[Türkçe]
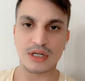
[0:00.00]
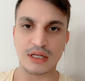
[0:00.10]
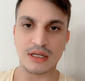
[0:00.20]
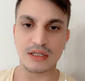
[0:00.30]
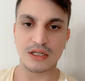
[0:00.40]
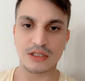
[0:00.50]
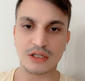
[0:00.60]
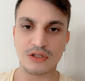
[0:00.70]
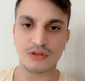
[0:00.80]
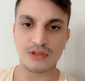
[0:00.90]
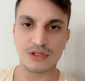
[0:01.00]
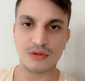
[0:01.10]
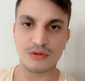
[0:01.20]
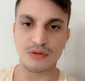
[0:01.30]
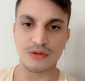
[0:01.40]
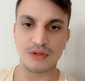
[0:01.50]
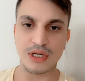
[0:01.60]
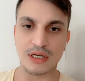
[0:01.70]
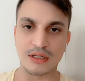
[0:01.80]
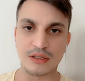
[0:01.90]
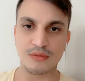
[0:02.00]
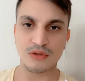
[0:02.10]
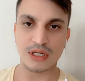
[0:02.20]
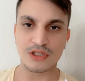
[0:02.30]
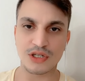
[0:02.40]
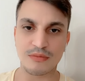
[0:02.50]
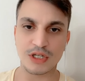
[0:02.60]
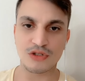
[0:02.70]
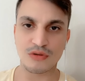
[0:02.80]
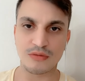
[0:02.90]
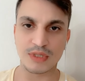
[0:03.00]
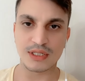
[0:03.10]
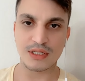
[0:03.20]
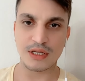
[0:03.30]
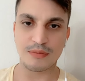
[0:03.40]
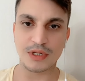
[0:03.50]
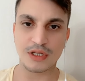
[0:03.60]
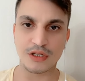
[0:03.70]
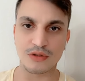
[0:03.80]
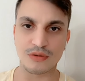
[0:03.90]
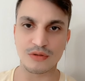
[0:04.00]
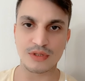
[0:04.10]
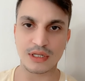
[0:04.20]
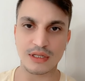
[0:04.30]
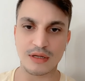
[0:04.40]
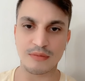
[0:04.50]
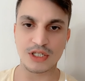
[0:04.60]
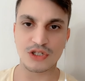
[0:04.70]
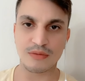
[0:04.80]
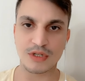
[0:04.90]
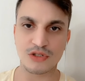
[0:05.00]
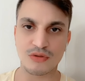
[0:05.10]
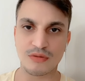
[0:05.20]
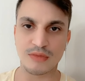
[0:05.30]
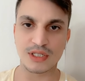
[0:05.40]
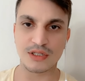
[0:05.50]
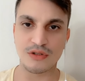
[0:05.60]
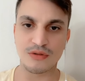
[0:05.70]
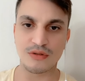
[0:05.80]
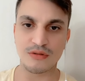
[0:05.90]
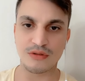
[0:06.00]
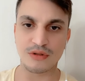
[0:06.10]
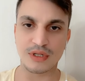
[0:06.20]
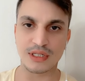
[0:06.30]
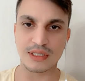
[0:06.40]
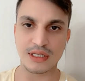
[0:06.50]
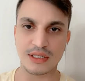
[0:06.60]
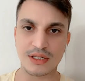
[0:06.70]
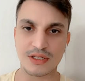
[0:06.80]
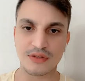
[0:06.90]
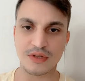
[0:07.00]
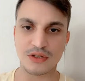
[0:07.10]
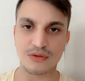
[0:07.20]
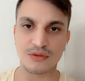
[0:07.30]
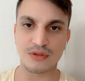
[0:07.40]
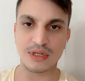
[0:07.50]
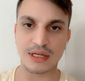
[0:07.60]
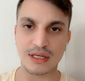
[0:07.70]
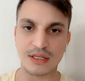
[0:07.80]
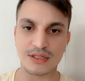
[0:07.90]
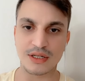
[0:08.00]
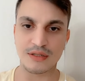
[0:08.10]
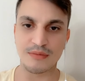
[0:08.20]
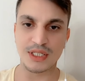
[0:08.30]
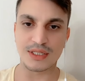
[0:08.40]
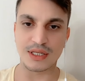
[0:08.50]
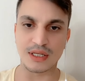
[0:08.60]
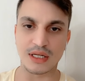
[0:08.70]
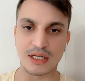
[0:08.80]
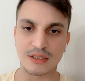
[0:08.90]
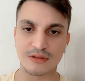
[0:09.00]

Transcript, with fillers: kanal kategorisi ödülünü aldı. Buradan Cemresi Olmaz'ı tebrik ediyoruz. Hadi hemen Cemresi Olmaz'ın ödül töreninden kesit ve görüntülere geçelim. İyi seyirler.